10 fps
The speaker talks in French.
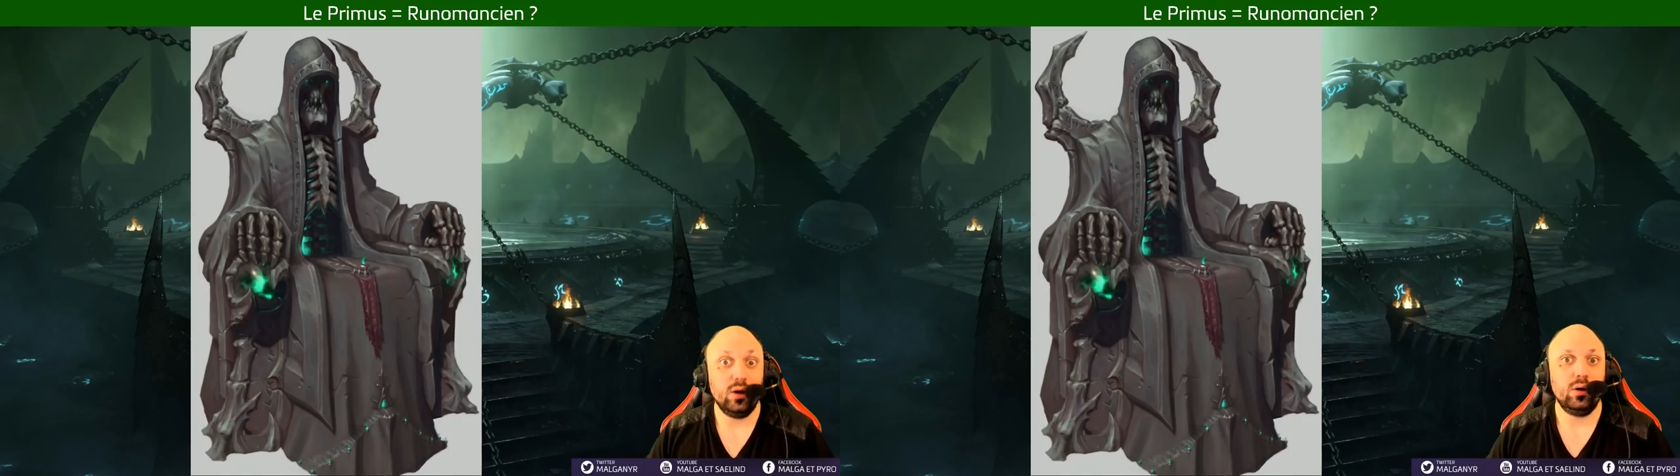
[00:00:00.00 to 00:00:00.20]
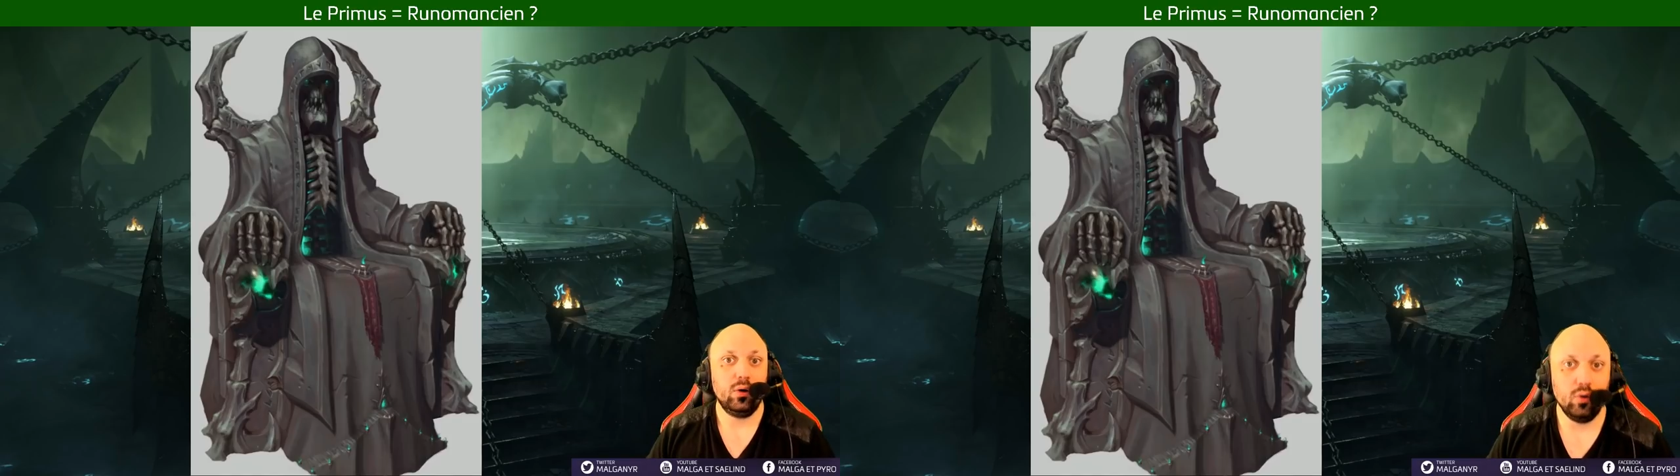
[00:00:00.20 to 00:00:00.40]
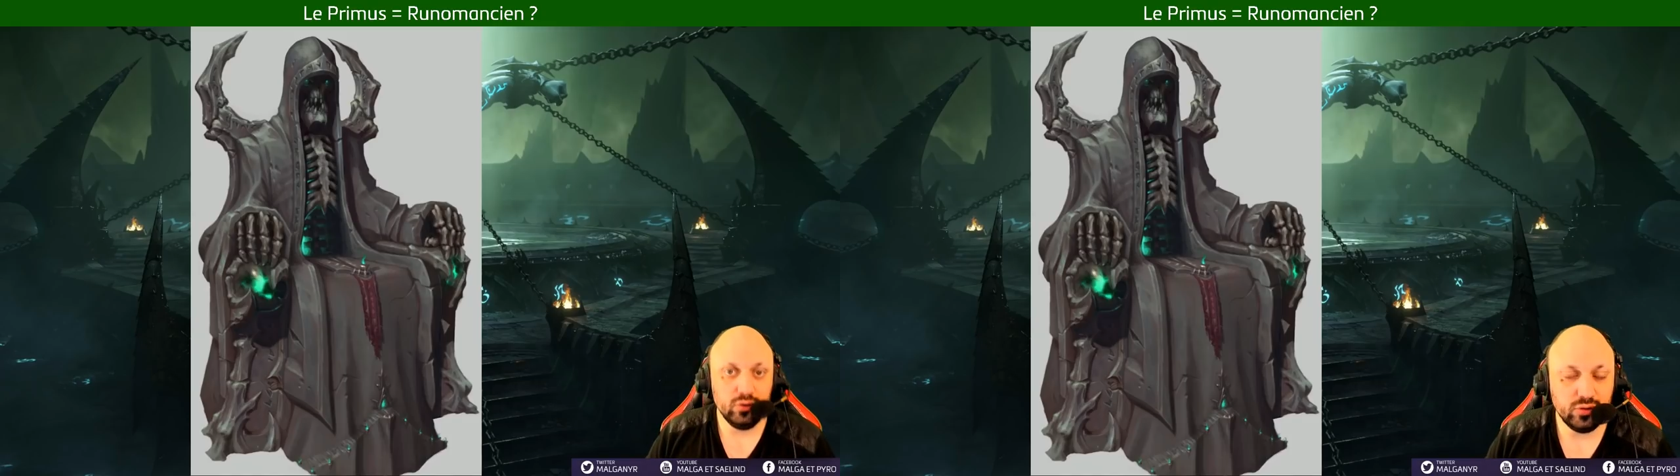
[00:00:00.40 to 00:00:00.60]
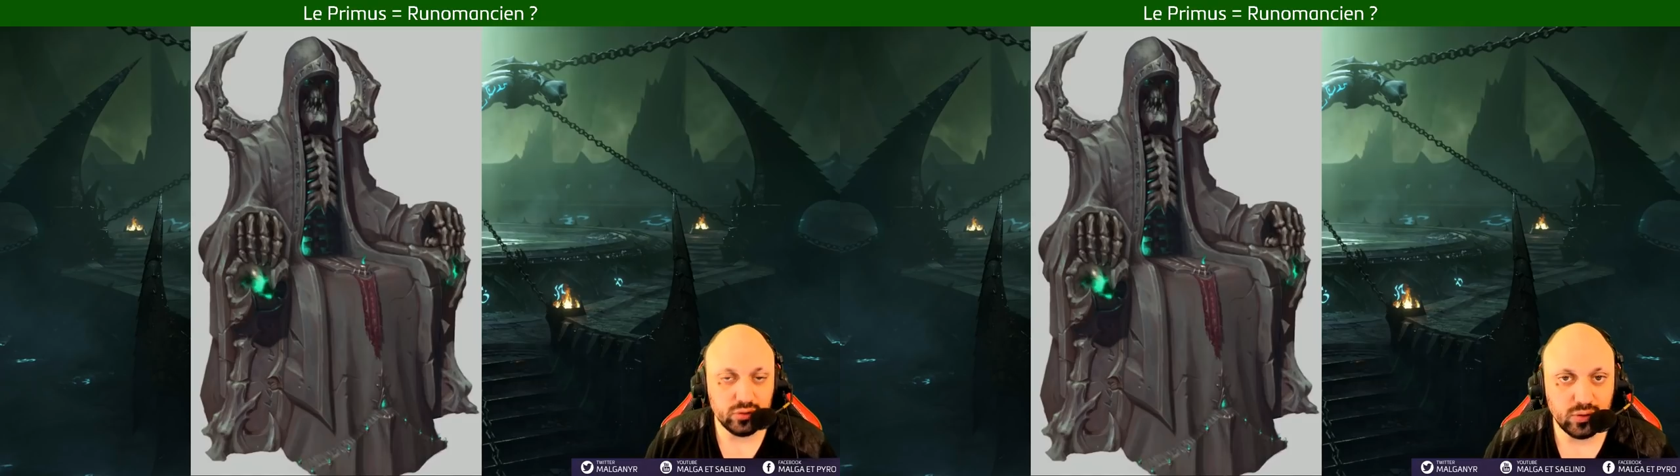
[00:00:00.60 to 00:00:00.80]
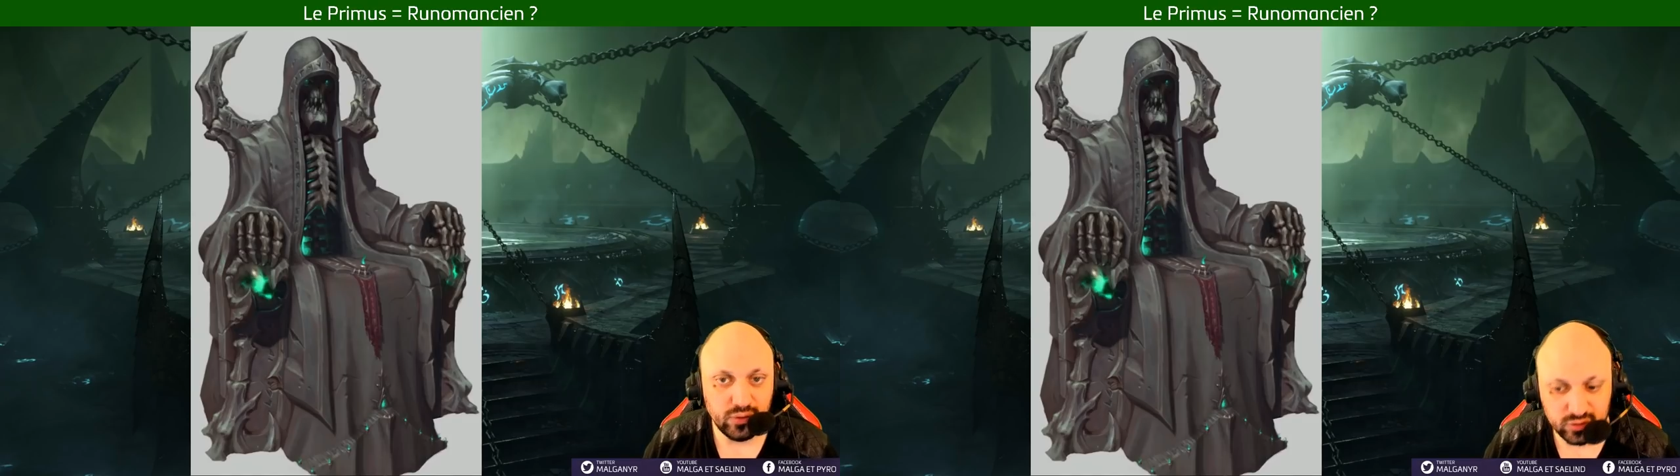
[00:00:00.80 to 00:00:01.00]
aux
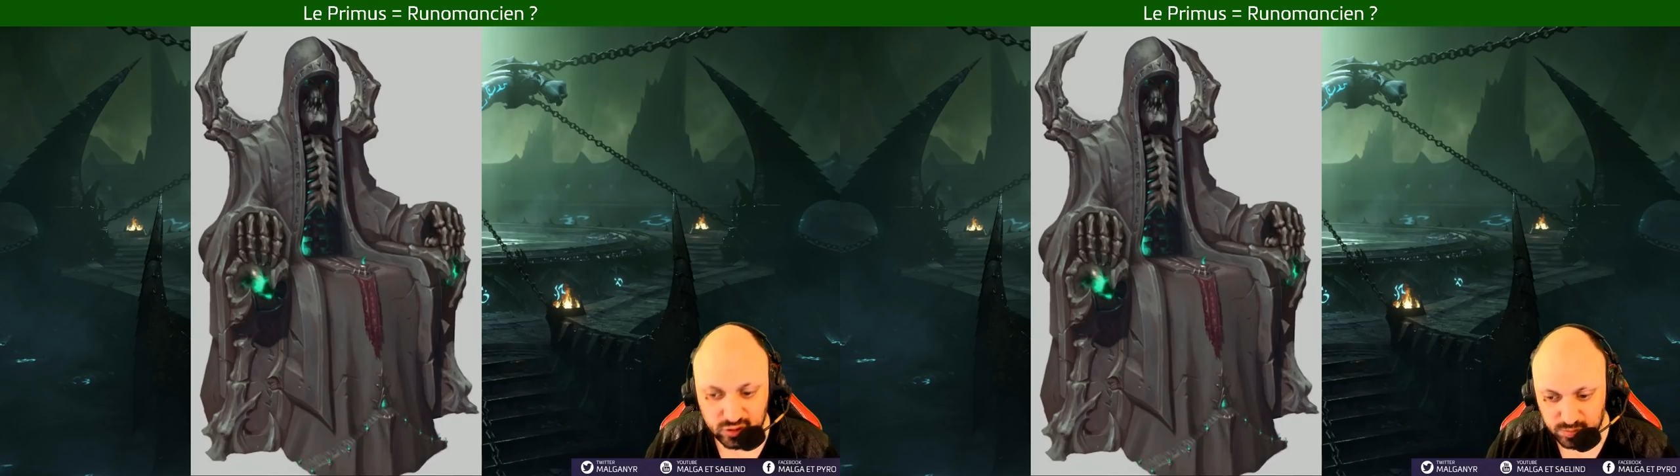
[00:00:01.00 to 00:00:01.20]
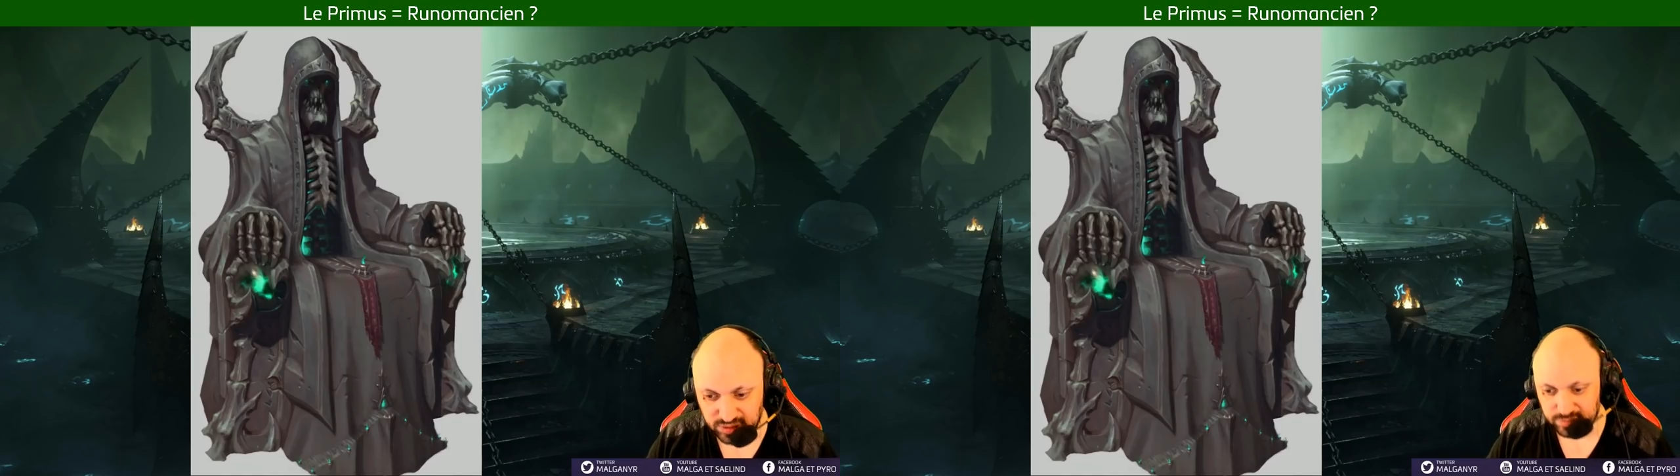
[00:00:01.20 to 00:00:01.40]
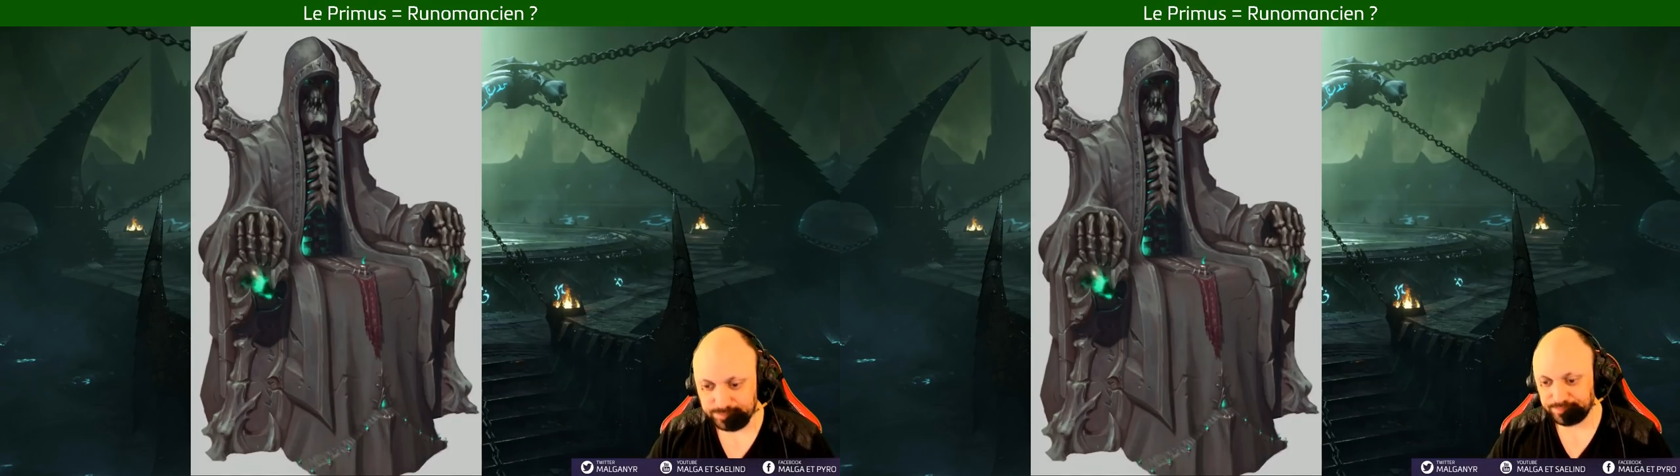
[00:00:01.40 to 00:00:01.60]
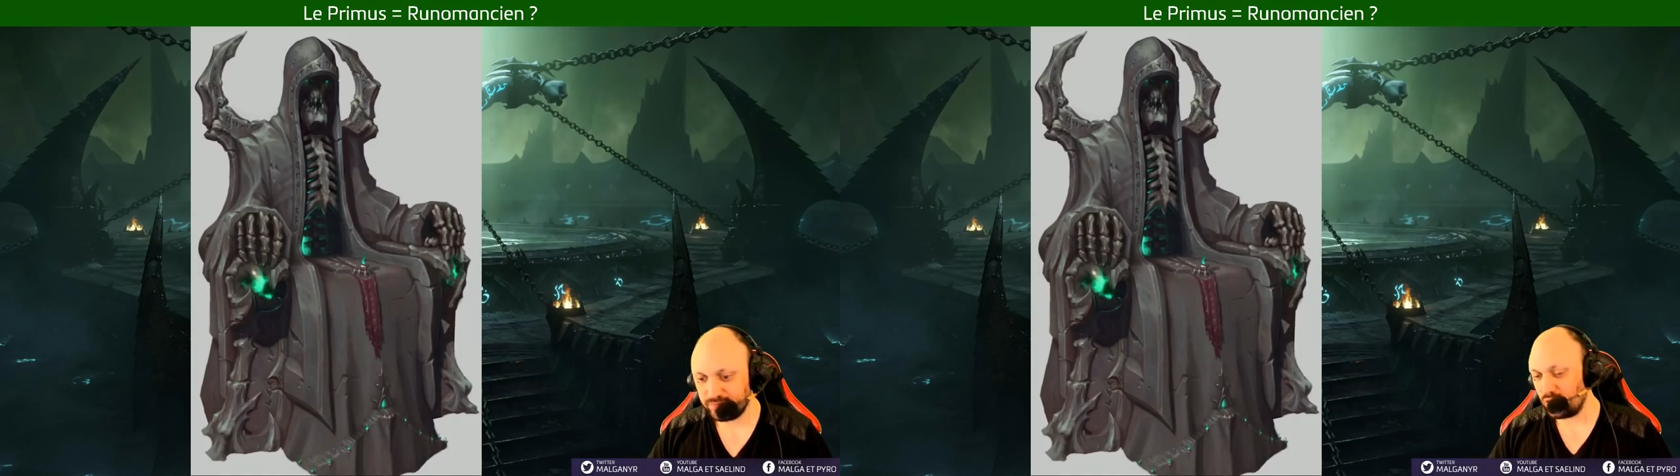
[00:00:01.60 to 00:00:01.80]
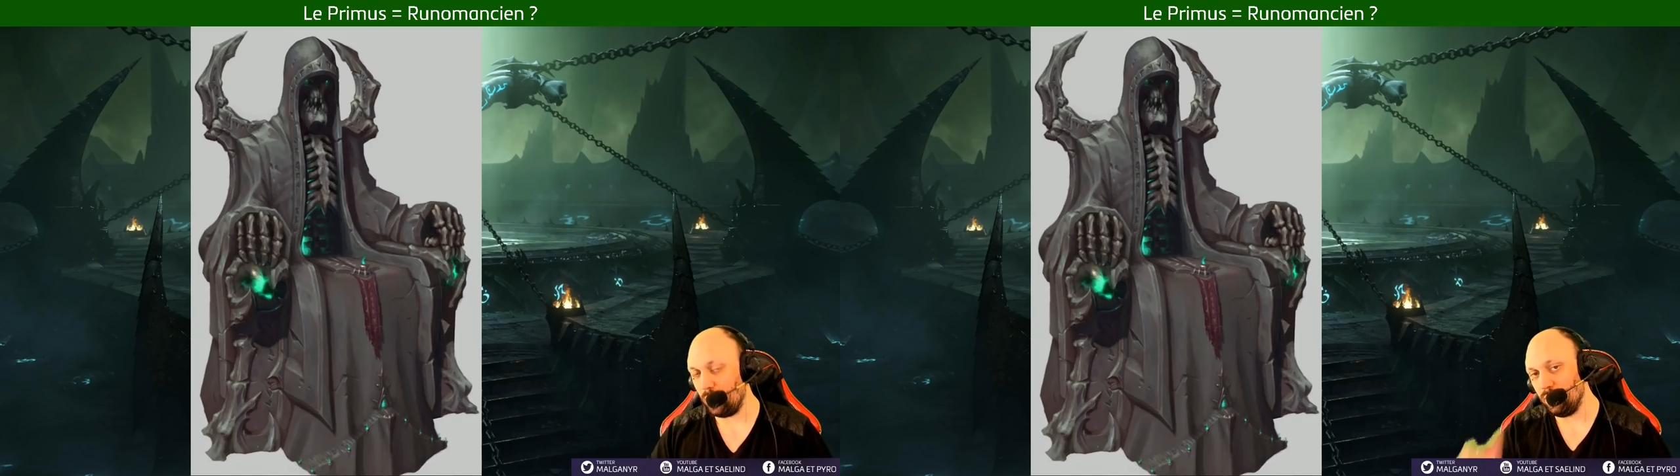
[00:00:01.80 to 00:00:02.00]
autres forces cosmiques
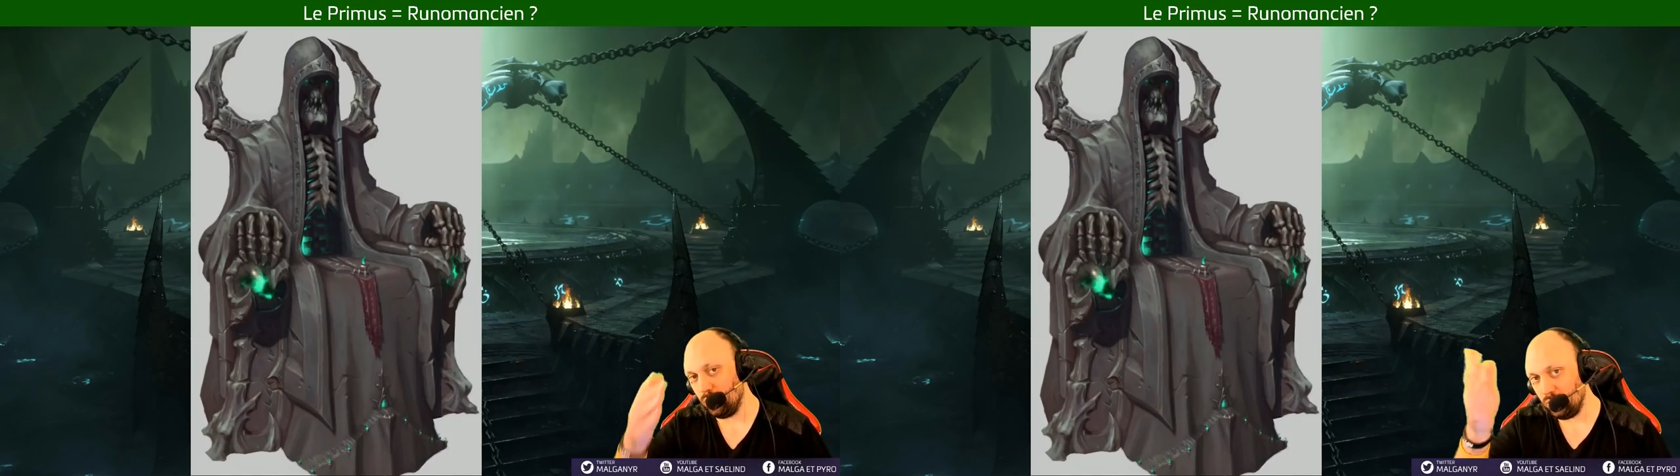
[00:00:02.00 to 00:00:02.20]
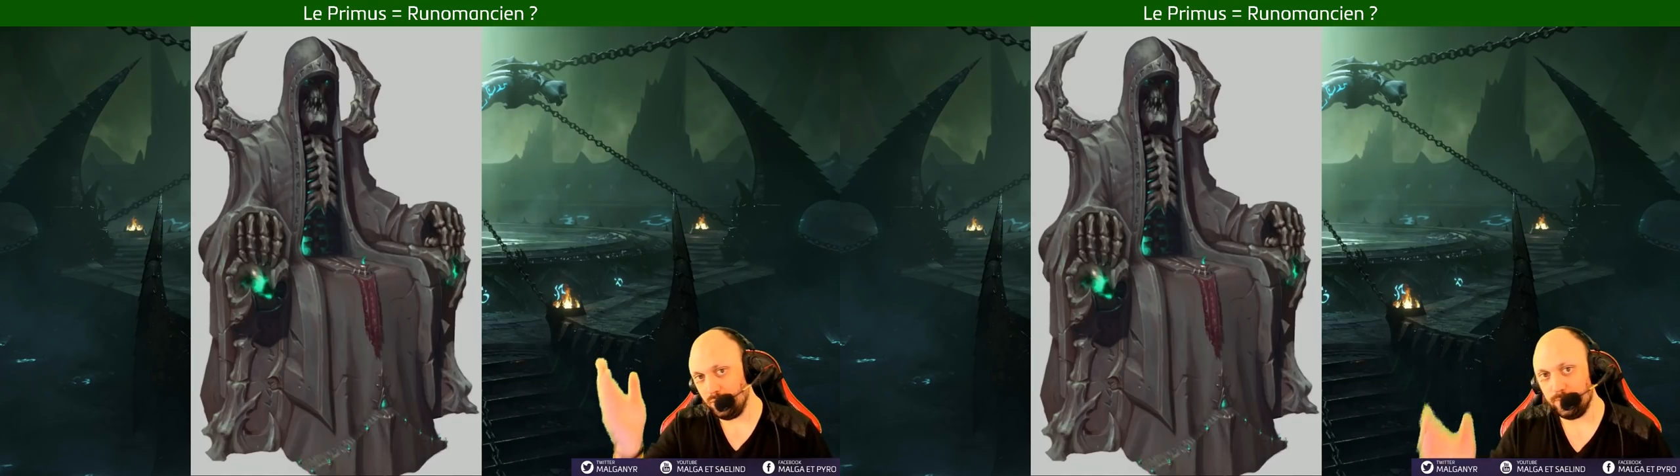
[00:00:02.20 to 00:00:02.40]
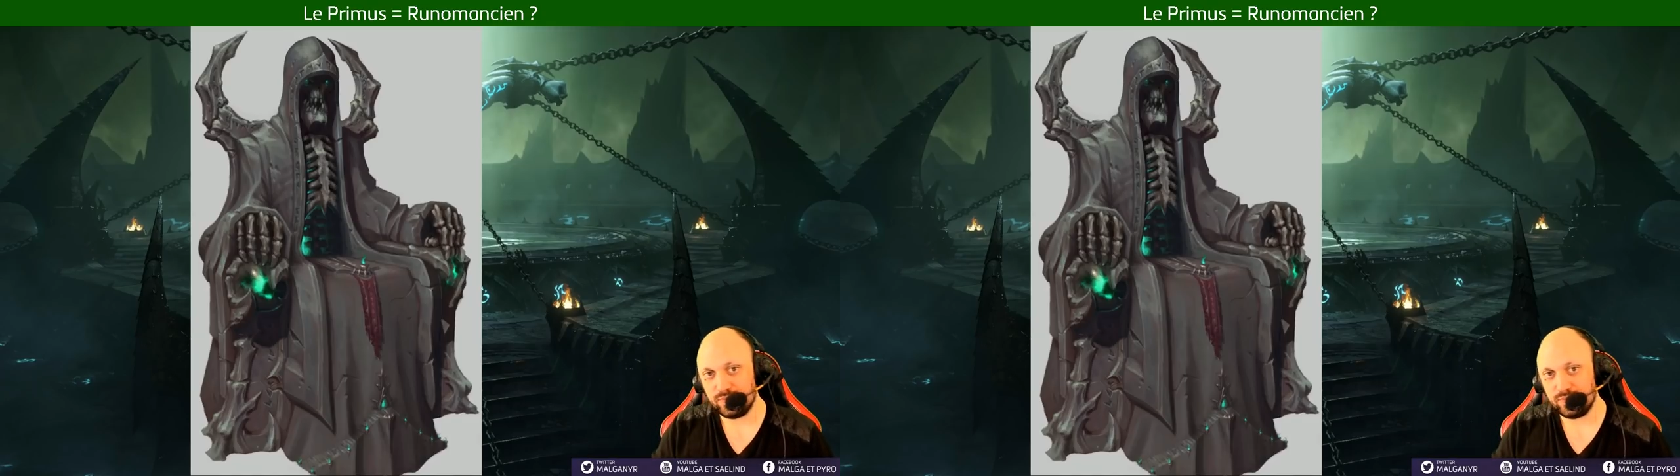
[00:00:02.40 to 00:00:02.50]
comme euh,